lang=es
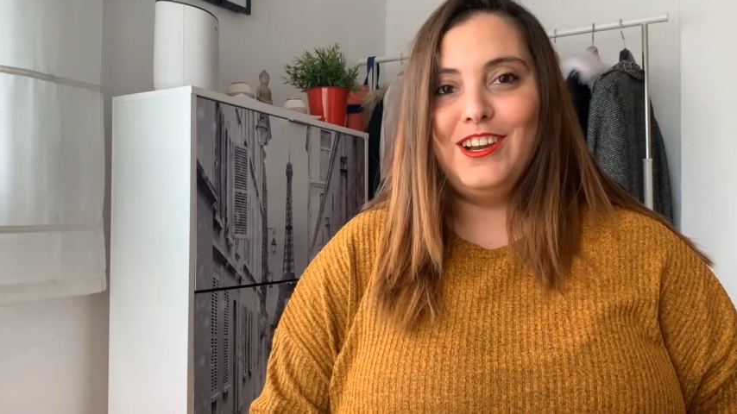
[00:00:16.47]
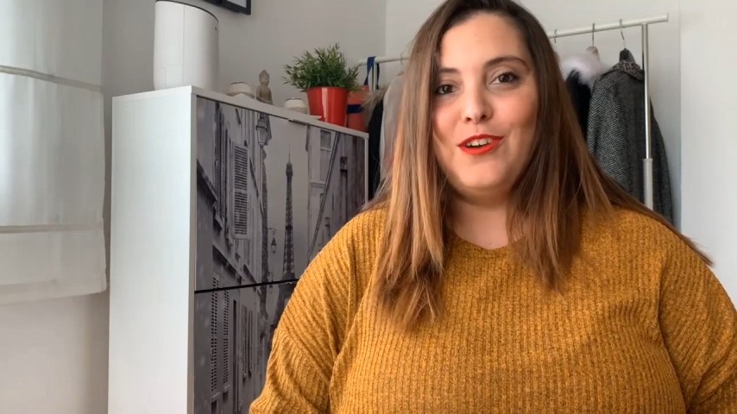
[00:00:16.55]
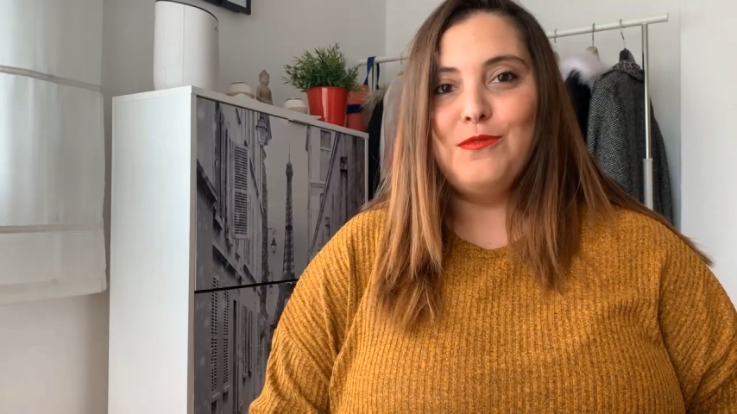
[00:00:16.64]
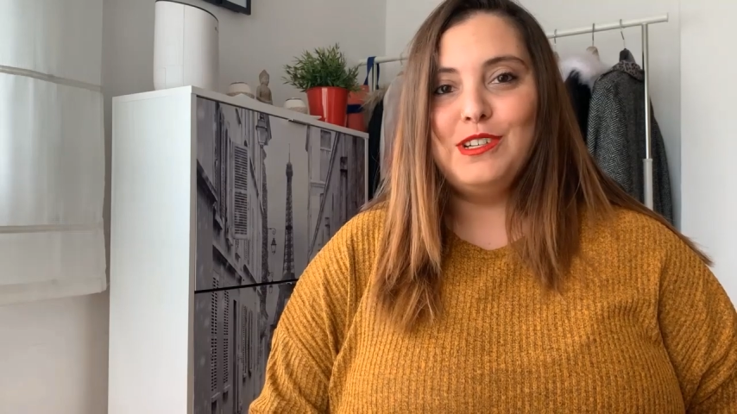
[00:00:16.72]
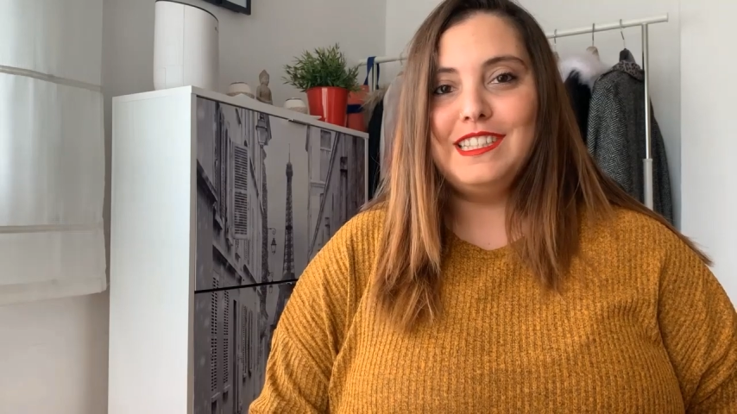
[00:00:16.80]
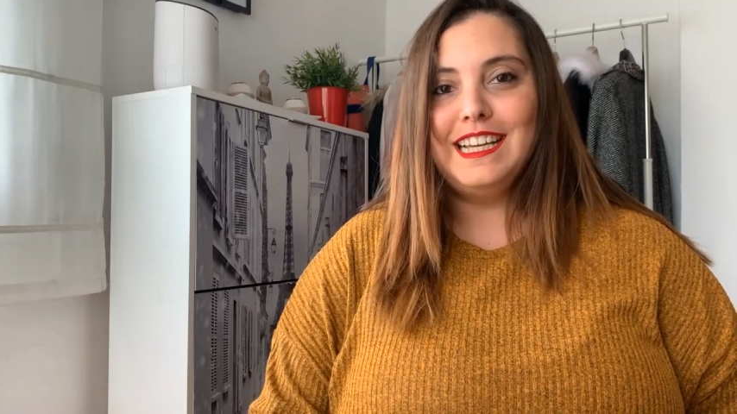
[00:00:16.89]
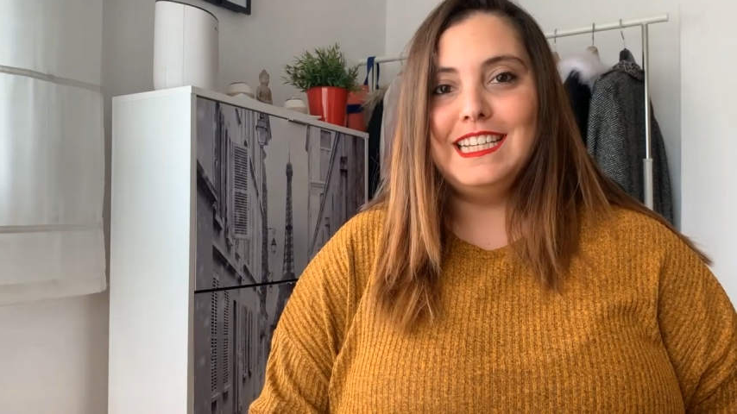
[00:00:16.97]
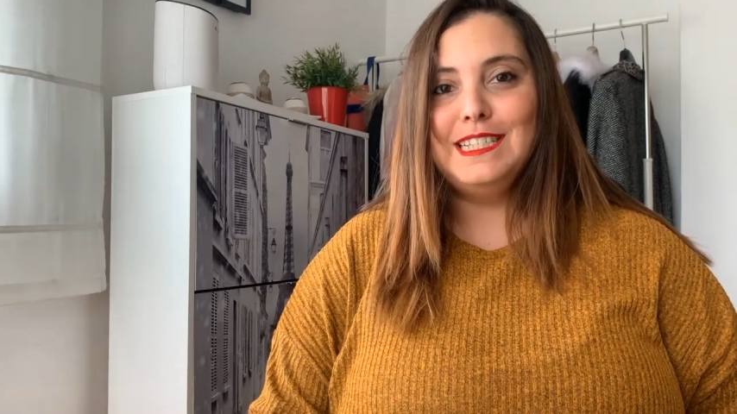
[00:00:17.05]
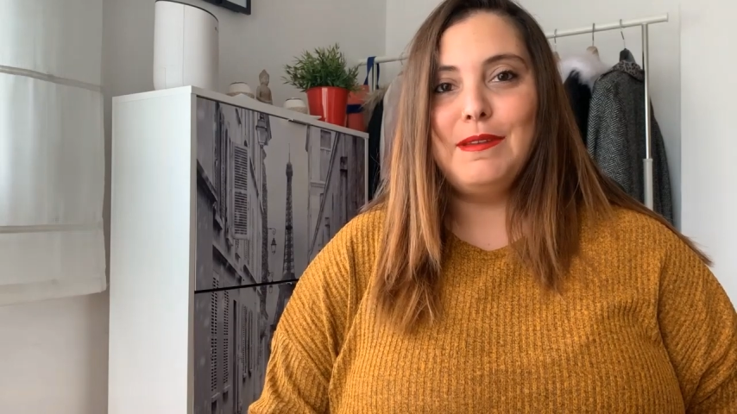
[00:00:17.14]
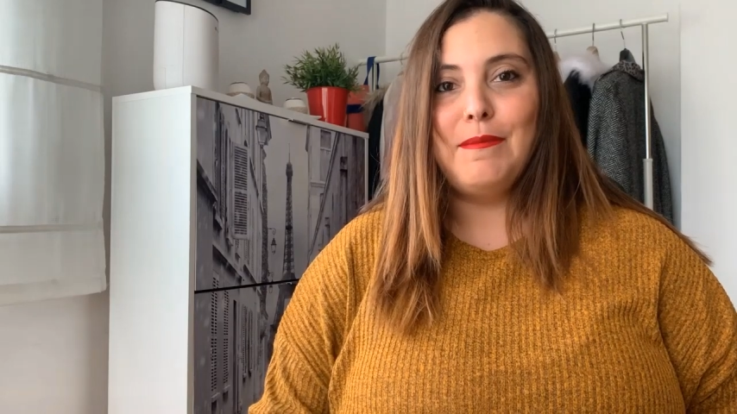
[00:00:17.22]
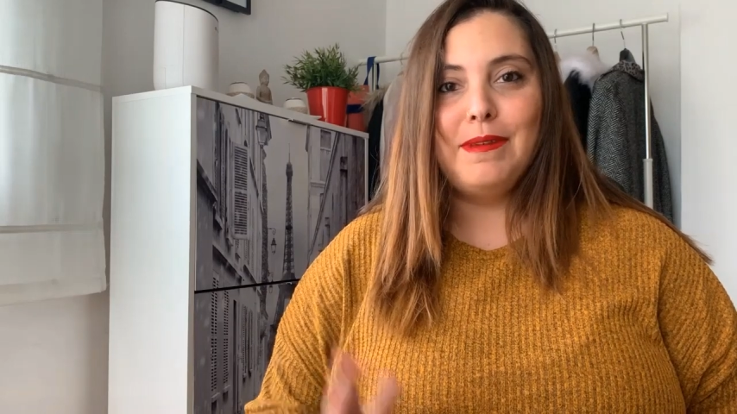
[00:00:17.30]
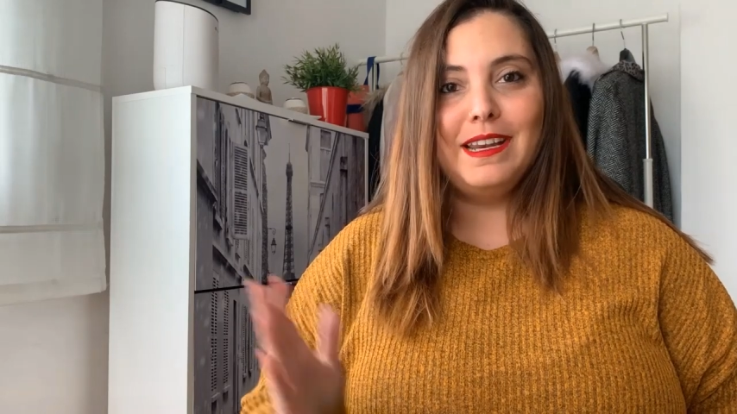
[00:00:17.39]
¿Cómo estáis?
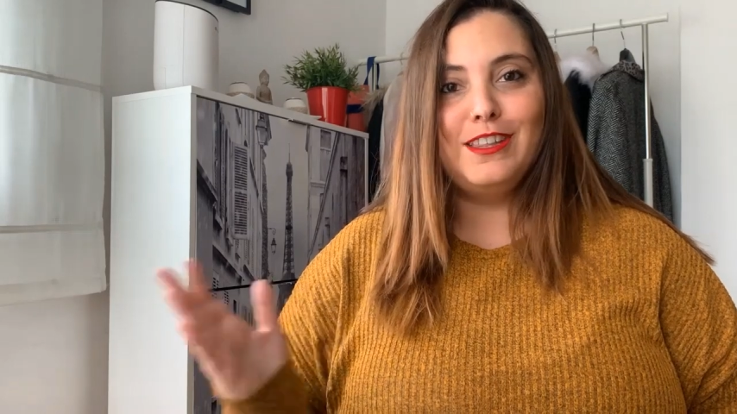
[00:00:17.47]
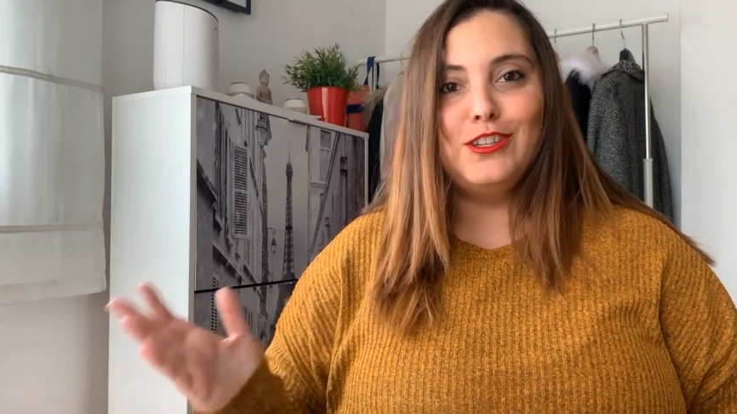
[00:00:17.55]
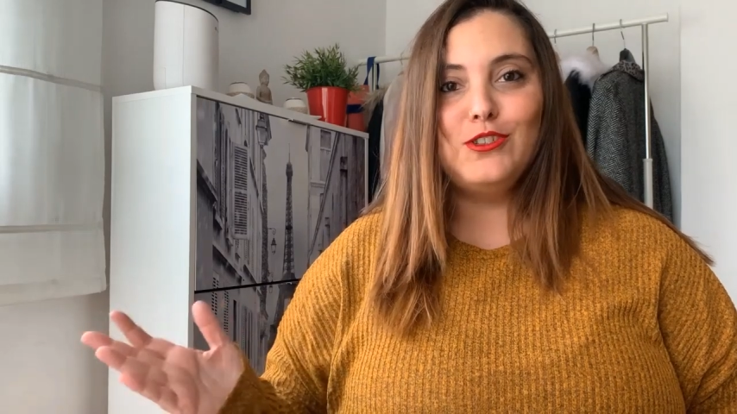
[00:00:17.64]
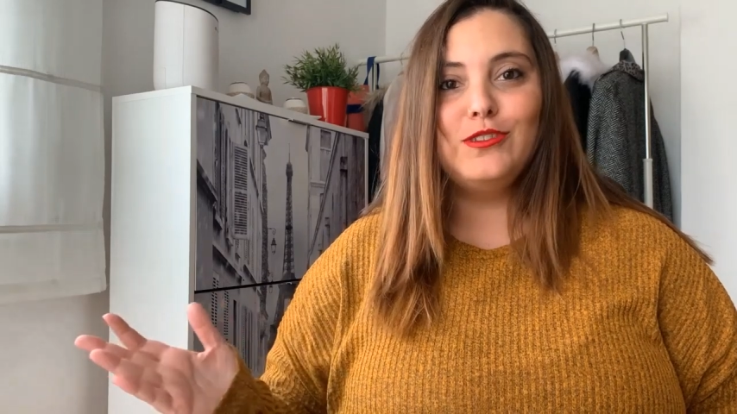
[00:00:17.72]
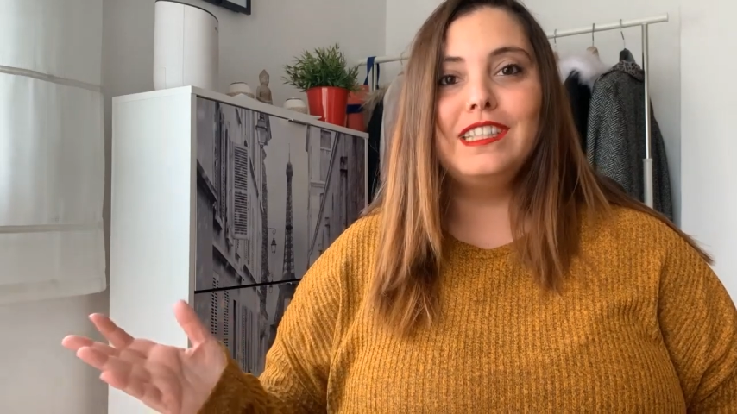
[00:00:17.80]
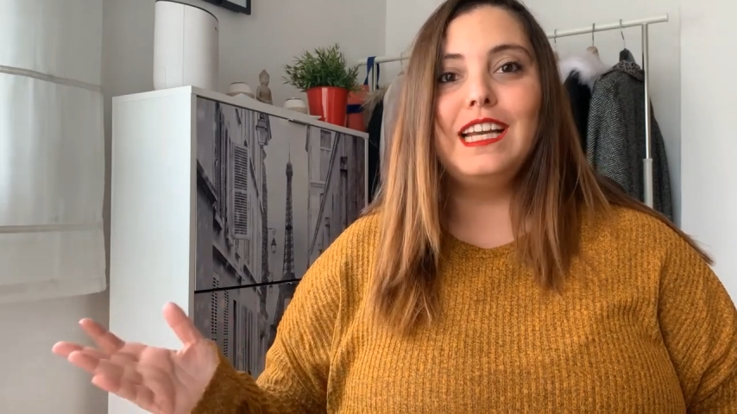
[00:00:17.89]
Bienvenidos un